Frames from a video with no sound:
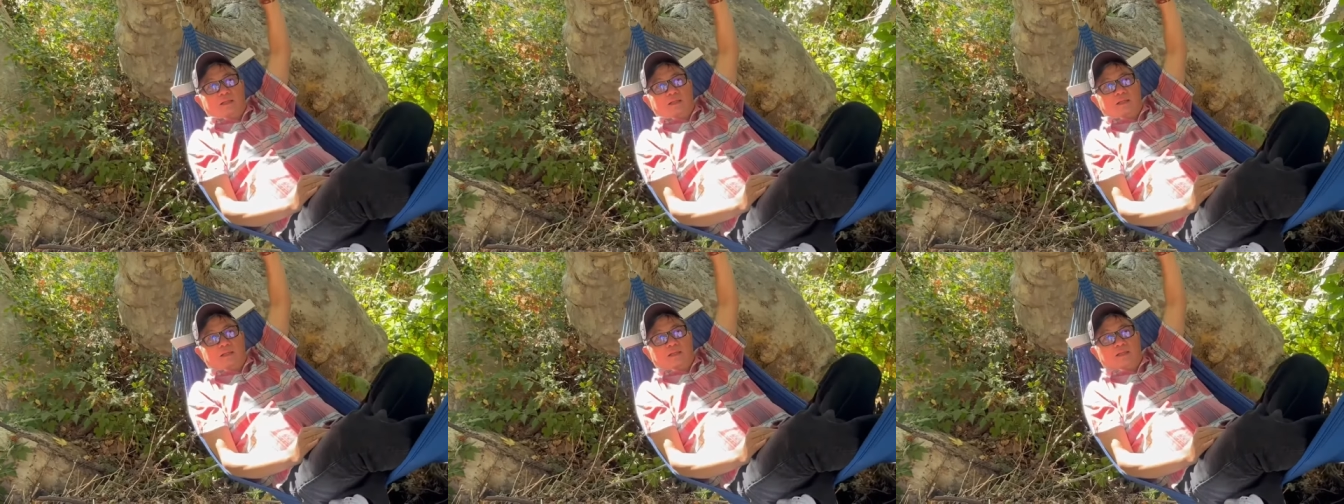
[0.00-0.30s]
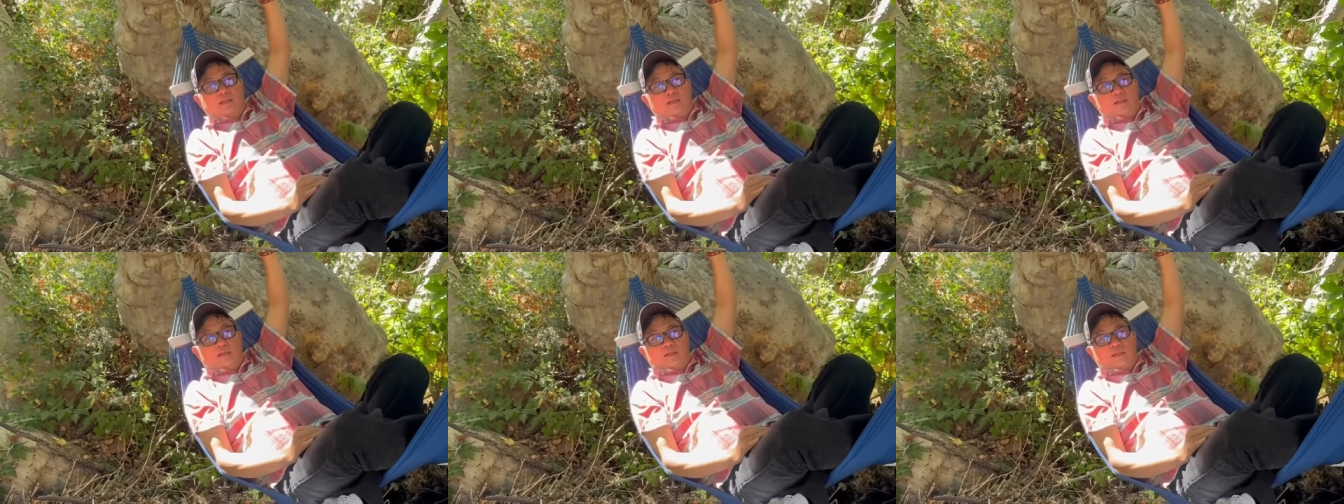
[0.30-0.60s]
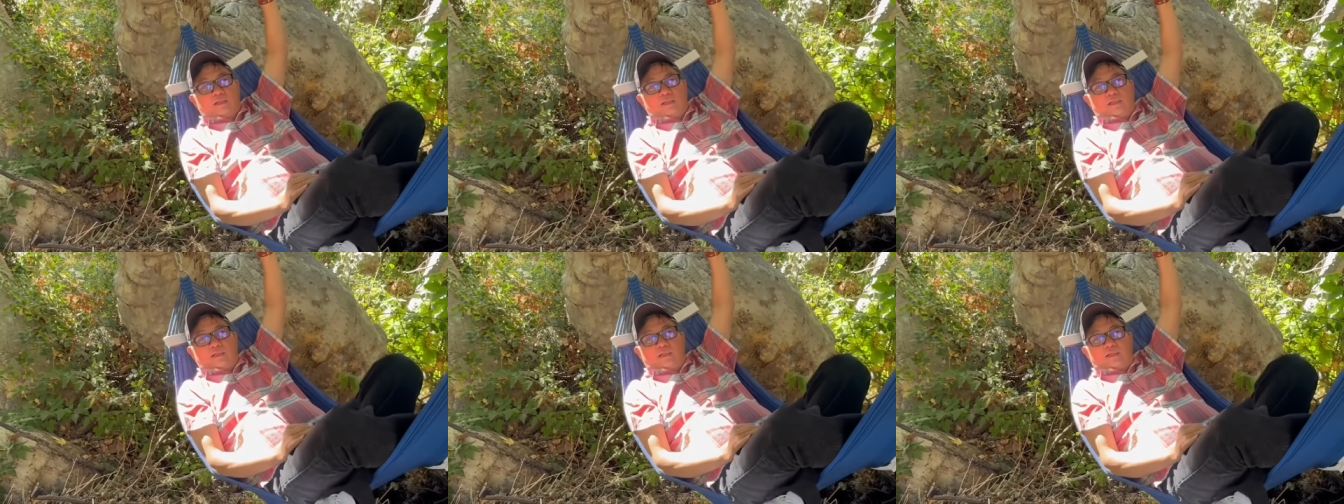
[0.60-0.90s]

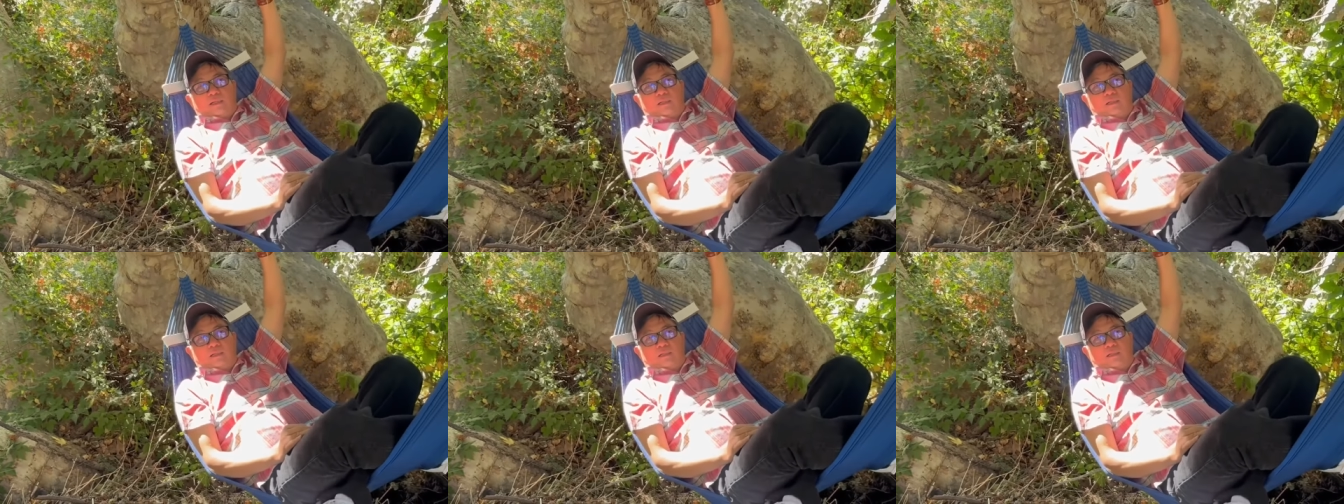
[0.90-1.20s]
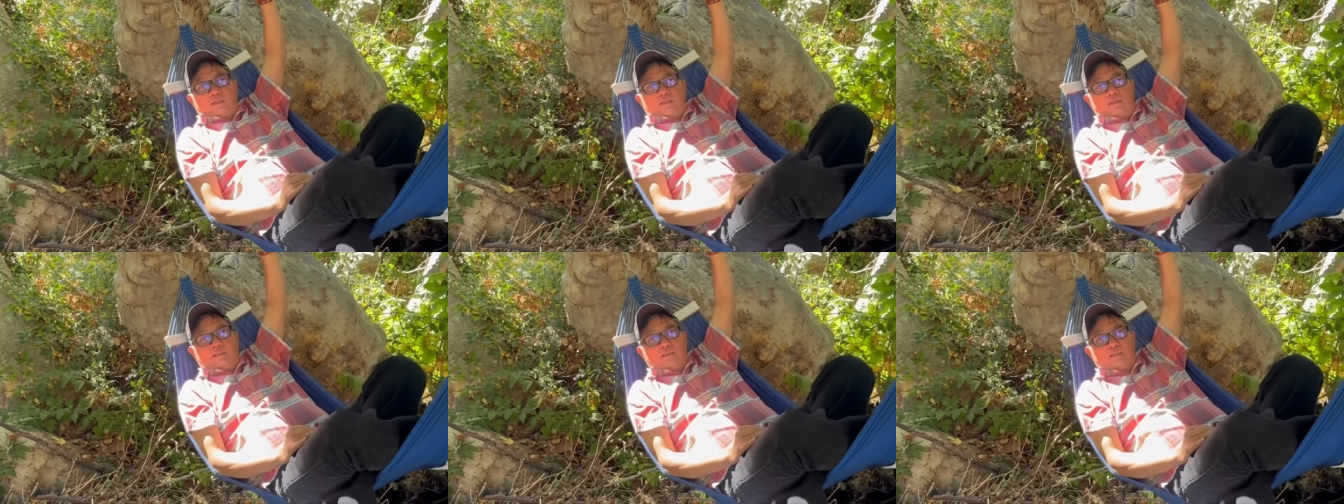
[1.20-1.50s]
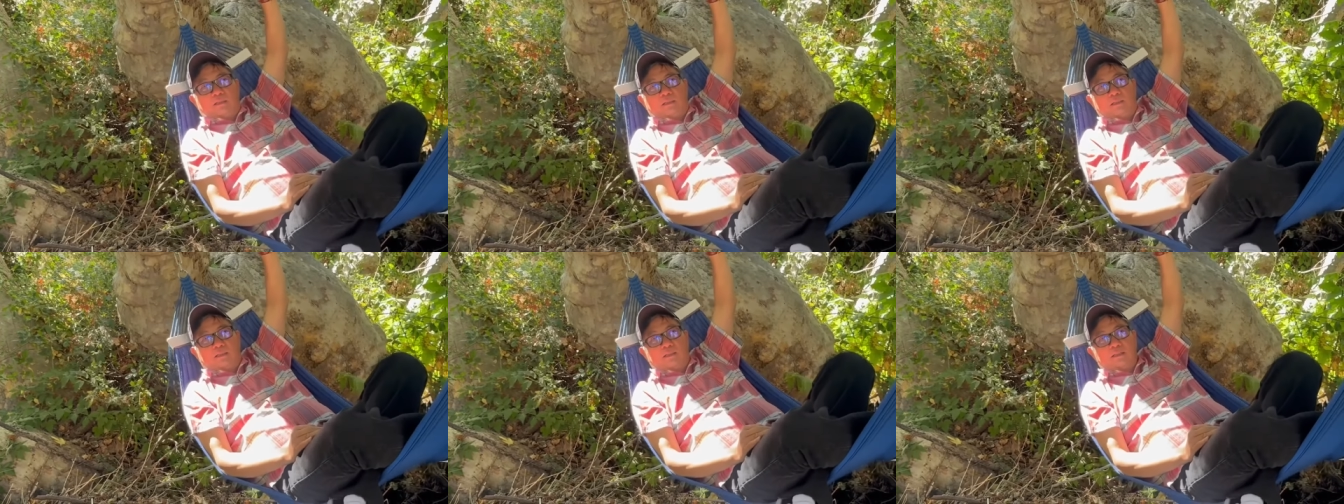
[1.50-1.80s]
à,
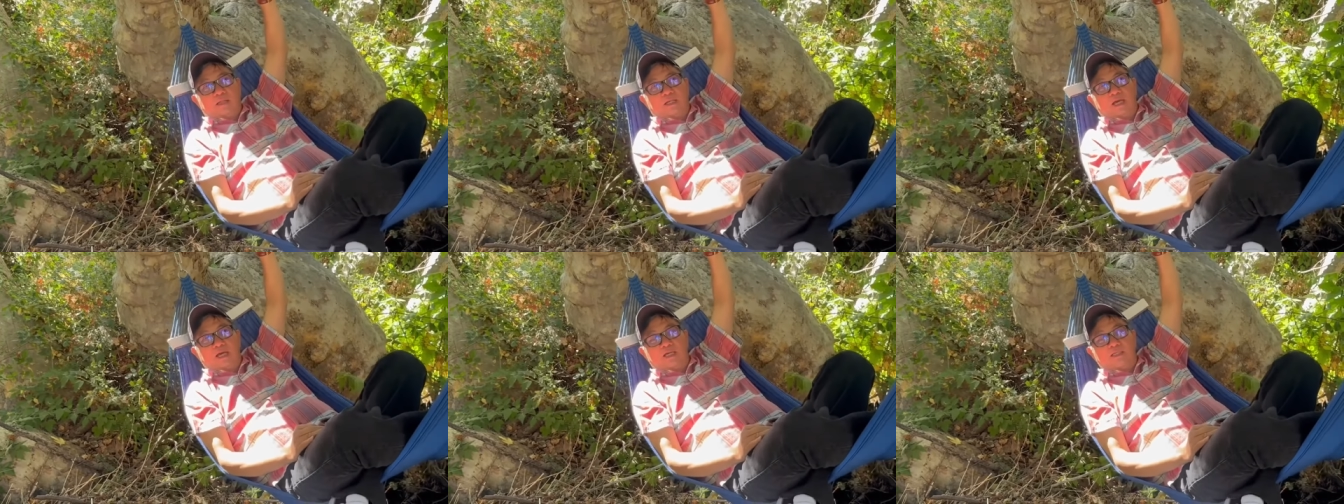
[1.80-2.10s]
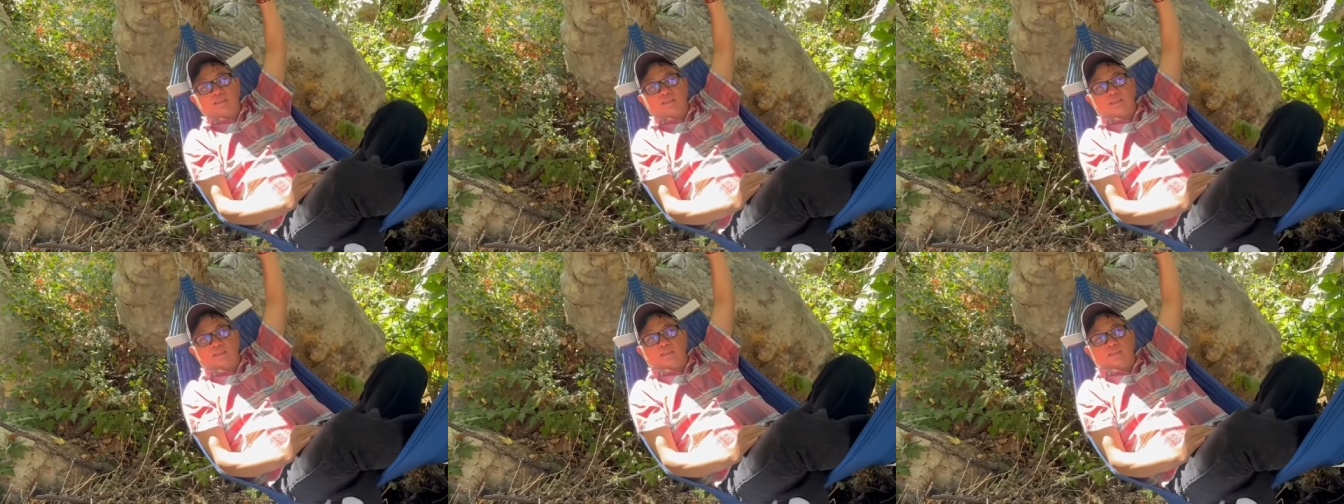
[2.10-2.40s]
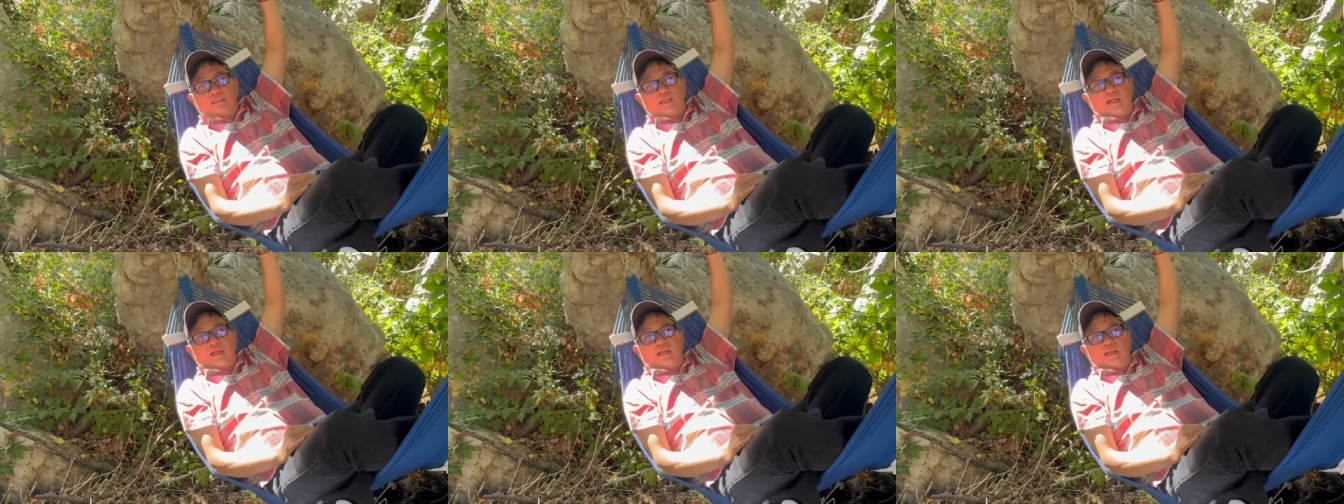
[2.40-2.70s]
để cho người
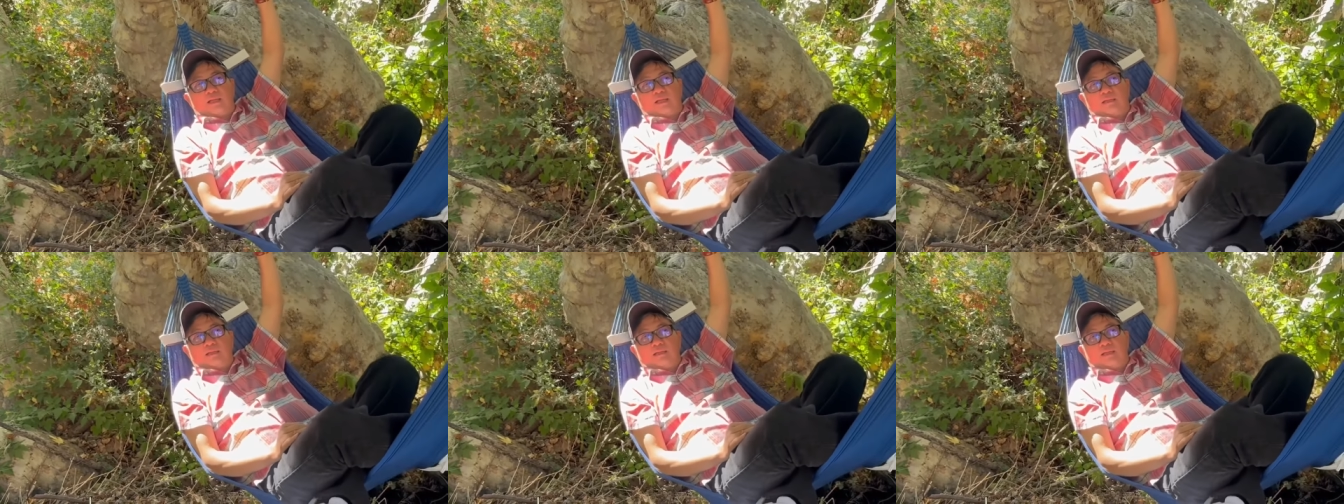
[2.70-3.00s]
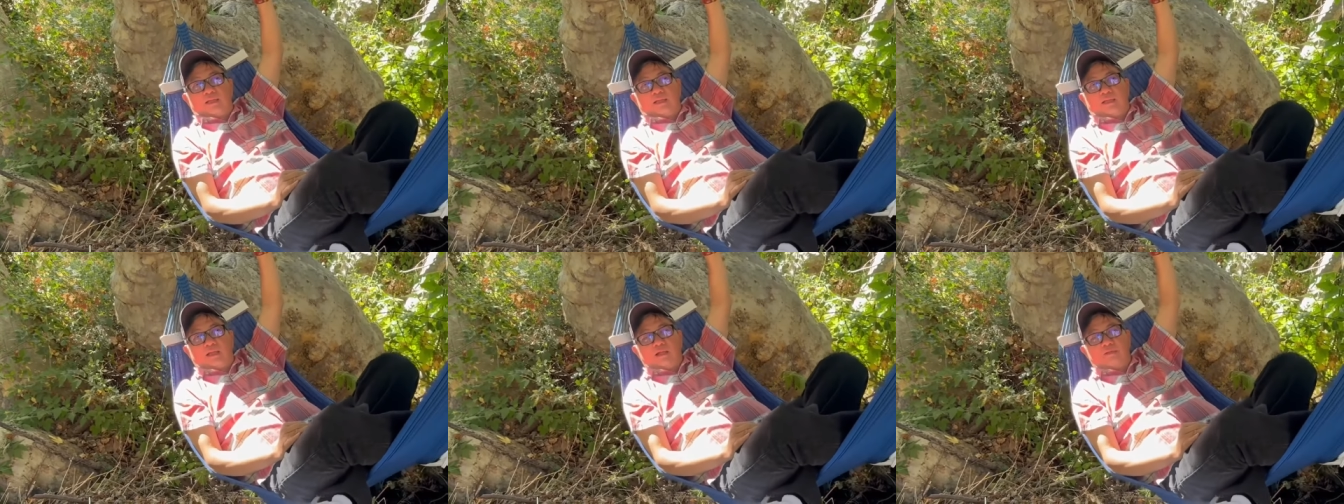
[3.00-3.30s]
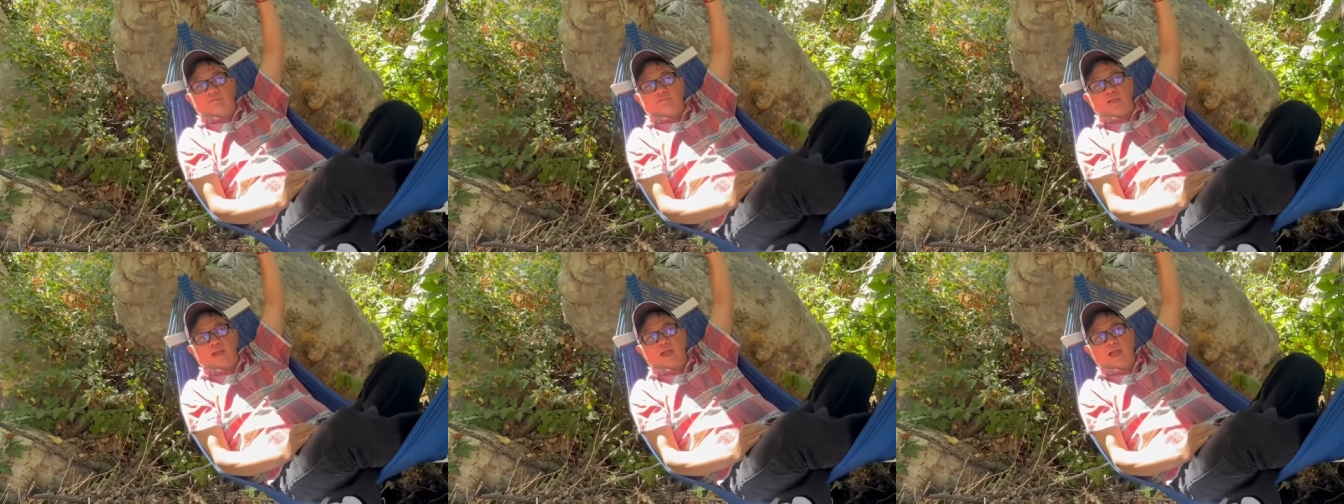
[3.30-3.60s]
ta dễ
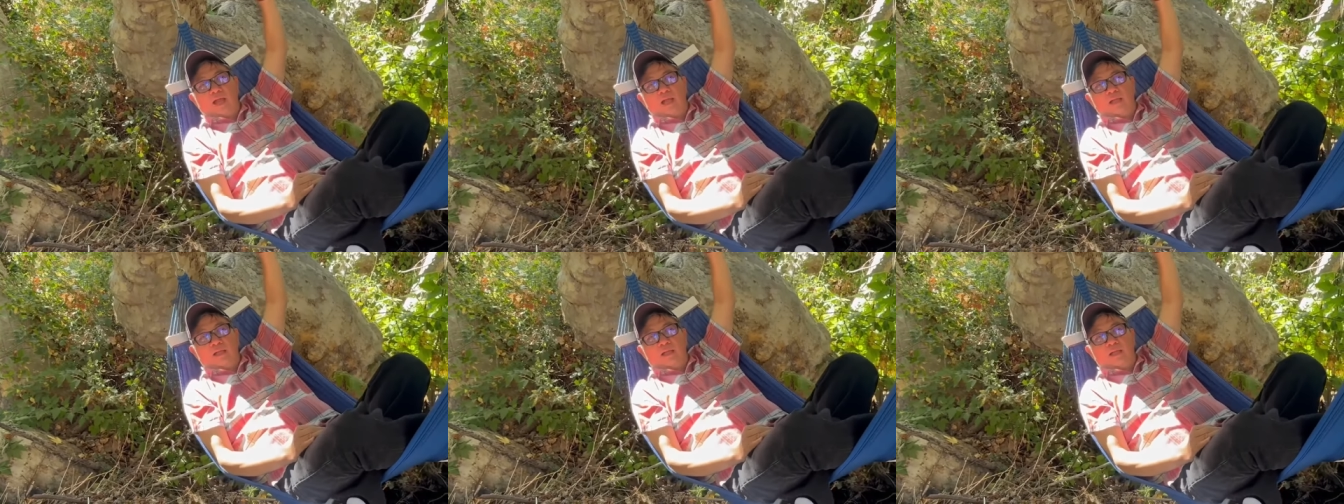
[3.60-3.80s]
đánh phá